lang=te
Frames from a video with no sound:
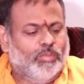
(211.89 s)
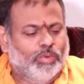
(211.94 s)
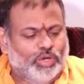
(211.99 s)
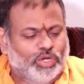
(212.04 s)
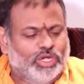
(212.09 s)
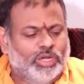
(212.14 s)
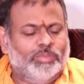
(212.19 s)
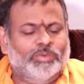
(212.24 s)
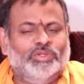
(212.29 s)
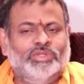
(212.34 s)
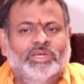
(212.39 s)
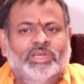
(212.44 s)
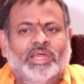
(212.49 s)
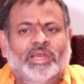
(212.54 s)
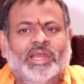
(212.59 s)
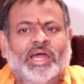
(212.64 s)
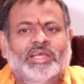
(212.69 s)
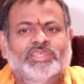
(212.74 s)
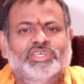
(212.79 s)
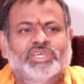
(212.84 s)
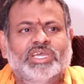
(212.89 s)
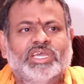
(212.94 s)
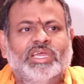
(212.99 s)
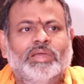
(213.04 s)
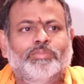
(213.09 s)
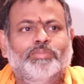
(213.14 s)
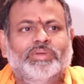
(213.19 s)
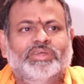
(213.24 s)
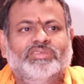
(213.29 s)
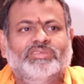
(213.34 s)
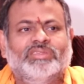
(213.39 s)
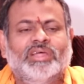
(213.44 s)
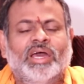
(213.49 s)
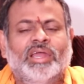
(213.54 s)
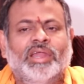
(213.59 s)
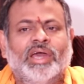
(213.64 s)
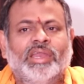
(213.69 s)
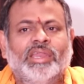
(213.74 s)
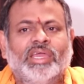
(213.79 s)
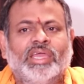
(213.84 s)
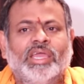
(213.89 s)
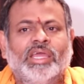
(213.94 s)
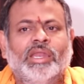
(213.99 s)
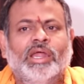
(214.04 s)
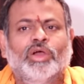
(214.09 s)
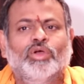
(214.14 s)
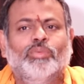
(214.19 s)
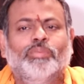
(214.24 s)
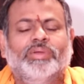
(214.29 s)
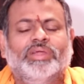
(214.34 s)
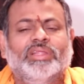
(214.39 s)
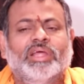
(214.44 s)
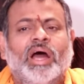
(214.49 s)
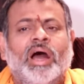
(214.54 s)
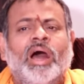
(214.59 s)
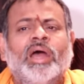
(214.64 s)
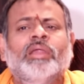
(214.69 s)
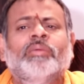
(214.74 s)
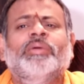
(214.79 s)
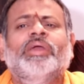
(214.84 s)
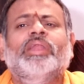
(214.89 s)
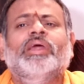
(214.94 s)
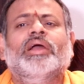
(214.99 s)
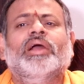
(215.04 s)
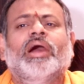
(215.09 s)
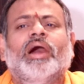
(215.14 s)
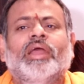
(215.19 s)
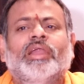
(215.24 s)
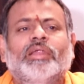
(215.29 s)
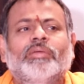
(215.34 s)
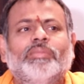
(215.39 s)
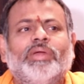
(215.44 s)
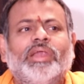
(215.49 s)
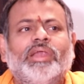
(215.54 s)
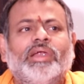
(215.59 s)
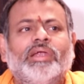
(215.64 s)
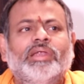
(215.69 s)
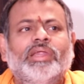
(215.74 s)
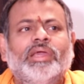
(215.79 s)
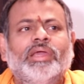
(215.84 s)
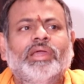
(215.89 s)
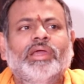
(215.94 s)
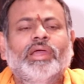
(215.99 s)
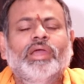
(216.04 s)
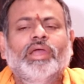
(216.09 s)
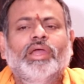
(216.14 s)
మొట్టమొదట రాజకీయ ప్రస్థానానికి నాకు ప్రధానమైన కారణం ఏంటంటే